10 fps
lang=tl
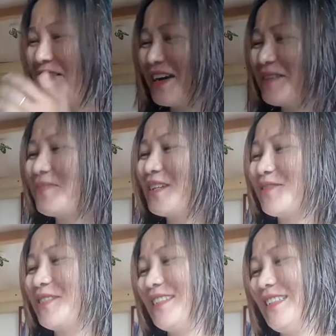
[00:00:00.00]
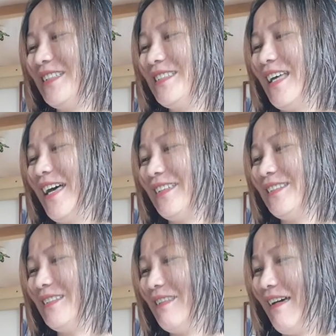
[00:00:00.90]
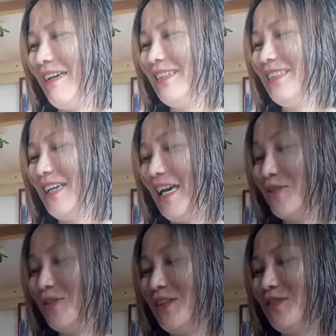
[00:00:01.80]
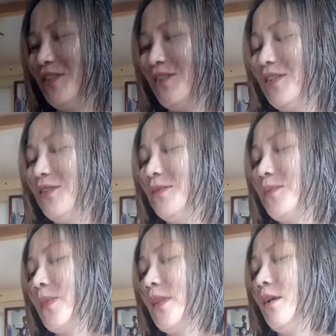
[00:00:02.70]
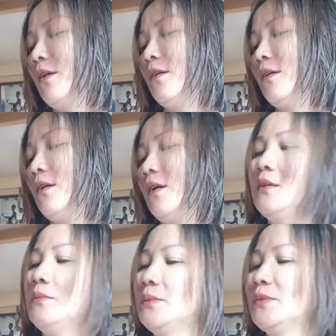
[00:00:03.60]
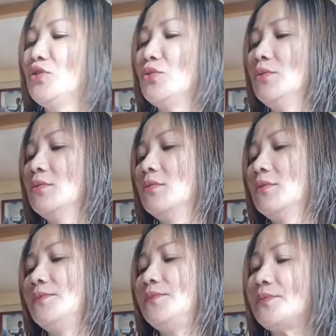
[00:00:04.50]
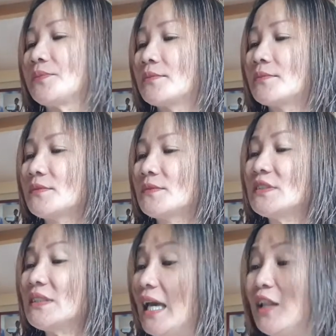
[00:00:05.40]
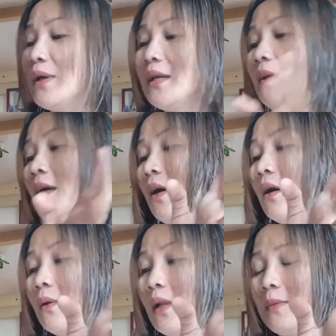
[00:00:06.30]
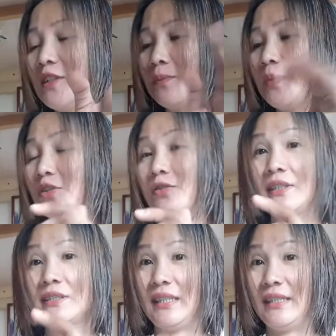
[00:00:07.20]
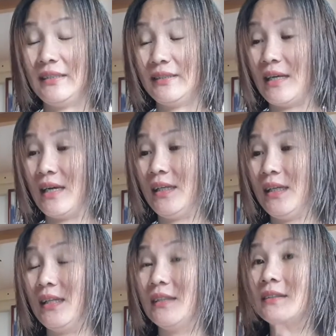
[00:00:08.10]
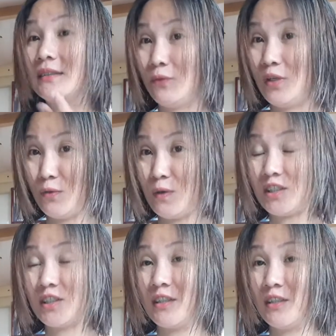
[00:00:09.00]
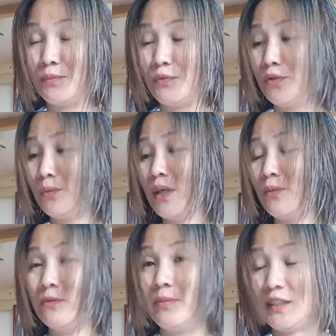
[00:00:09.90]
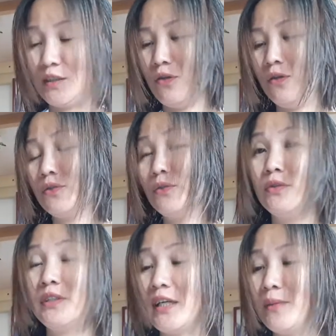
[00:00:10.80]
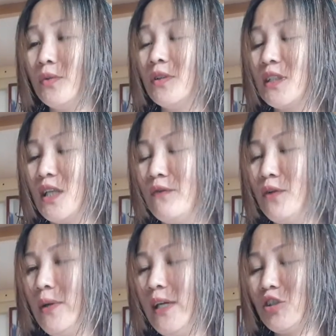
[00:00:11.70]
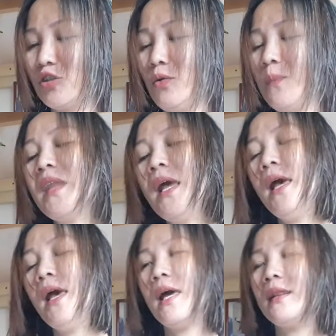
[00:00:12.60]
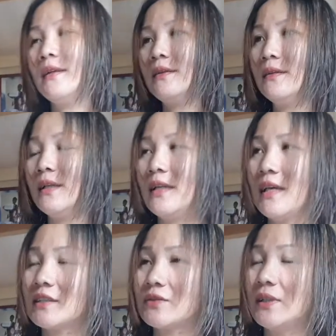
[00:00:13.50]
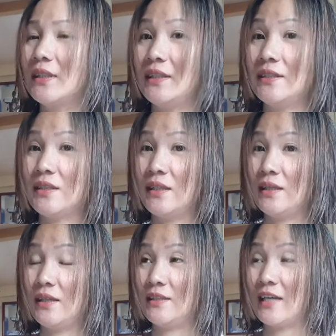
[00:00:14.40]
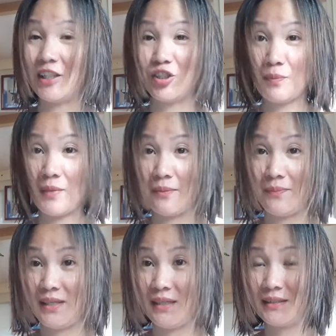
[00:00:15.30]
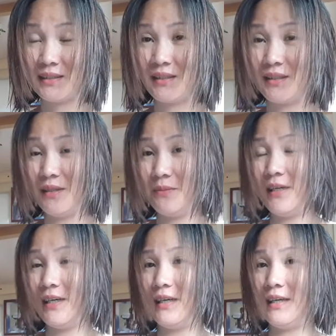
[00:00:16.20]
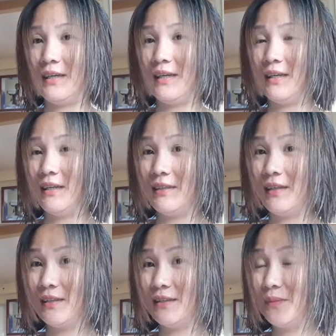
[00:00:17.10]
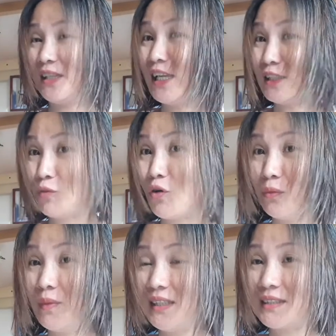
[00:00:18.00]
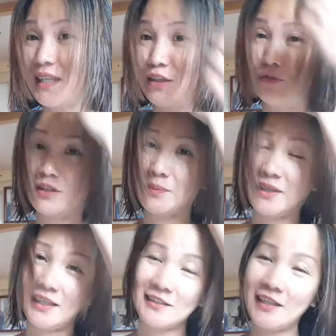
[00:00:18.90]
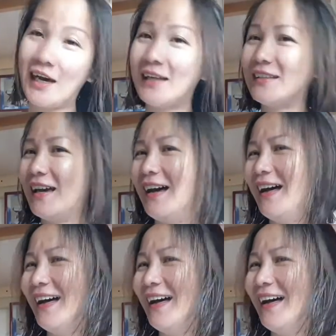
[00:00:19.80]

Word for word: Wala kang picture na sinend sa akin, Inday. Ayun, ayun, ayun, ayun. Ay, iba naman to. Anyway, wala man siyang picture na isinend sa akin. Winawatch niya rin po yung mga movies ko. Tulong niya rin po sa WH ko. And then, the next one is si Katya Papis. Diba? Madalas po ako mangista dun sa palaisdaan niya.